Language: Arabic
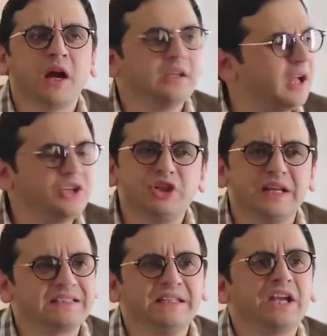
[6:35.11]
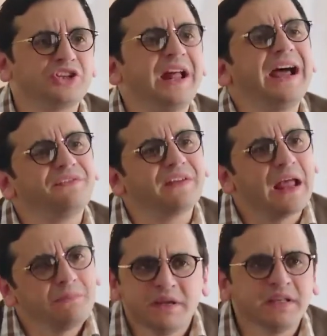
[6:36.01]
اتعضعضش الاستيكه عشان عارف
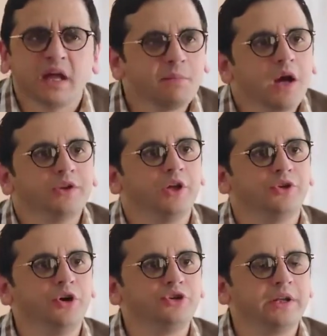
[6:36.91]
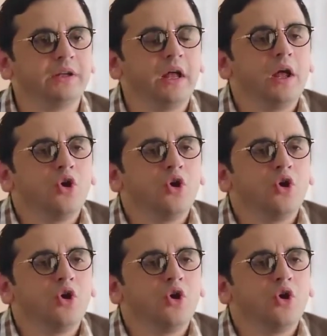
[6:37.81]
اهميتها ما اتعضعضهاش انا